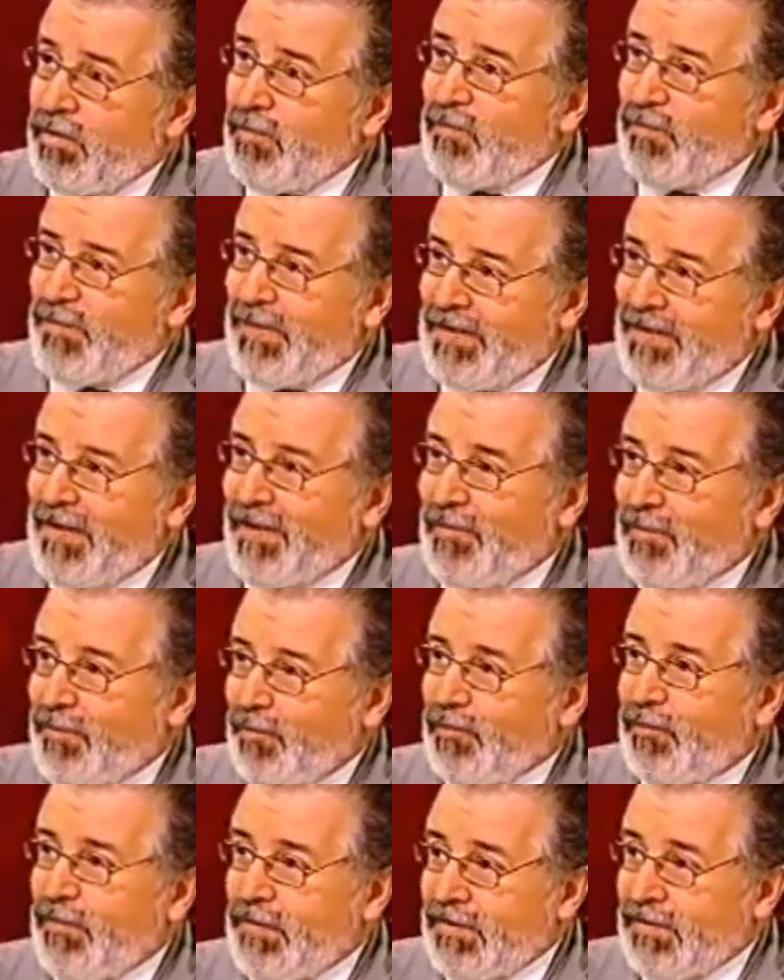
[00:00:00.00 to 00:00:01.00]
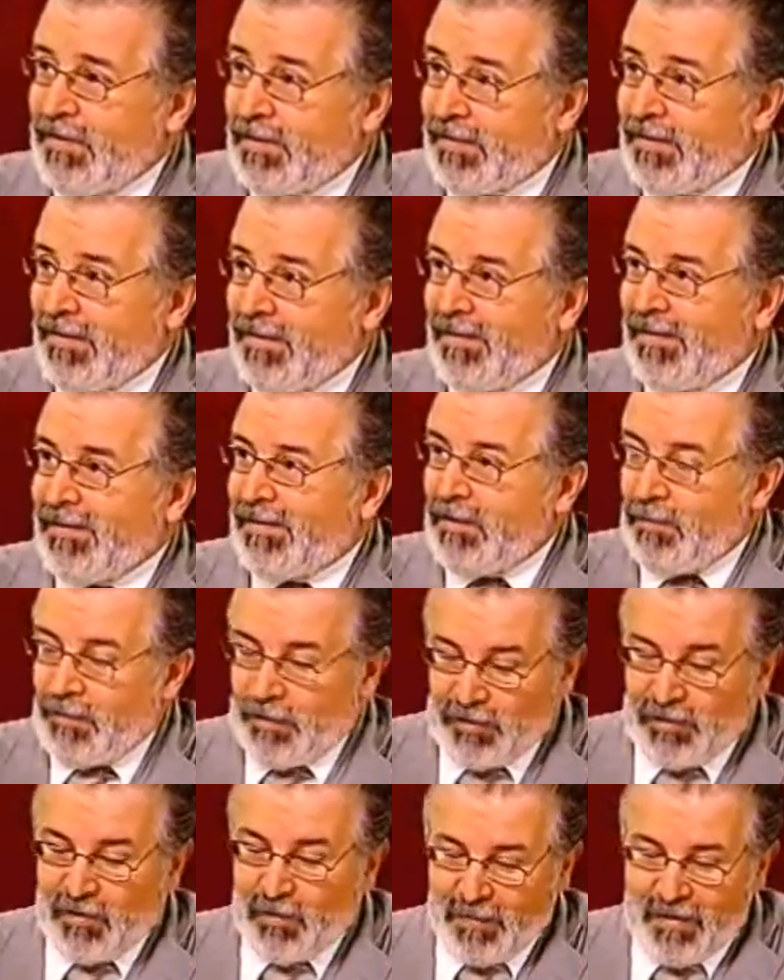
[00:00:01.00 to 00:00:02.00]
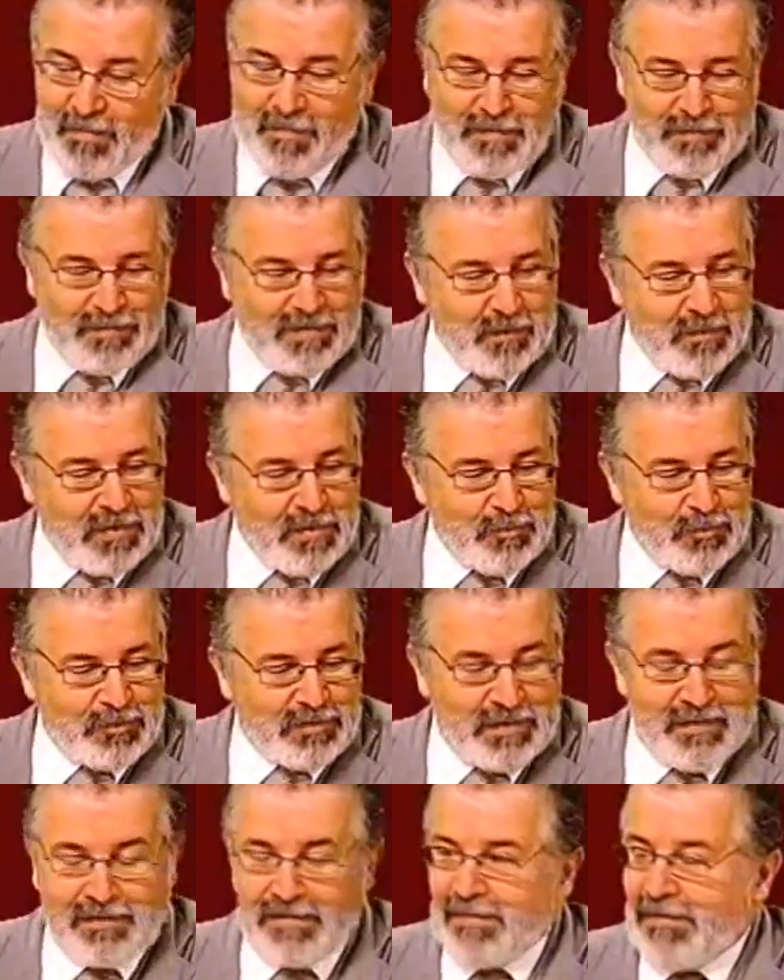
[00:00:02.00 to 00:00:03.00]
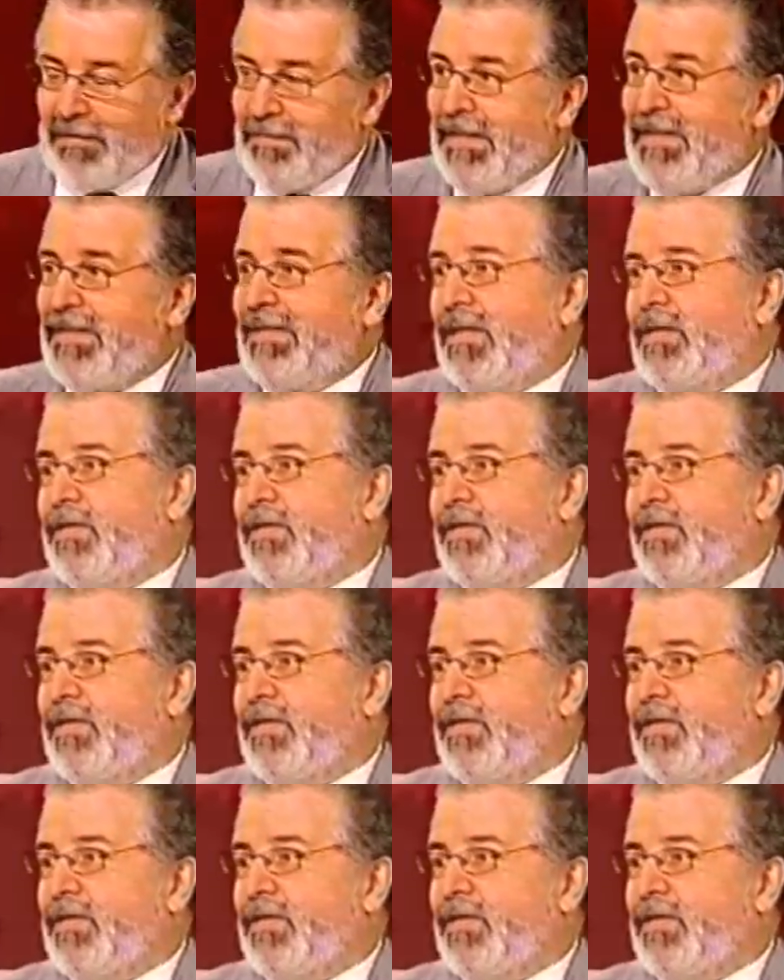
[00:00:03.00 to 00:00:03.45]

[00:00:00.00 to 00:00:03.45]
e que uhum. nós temos maneira de os fazer. Eu acho que é uma, é uma importante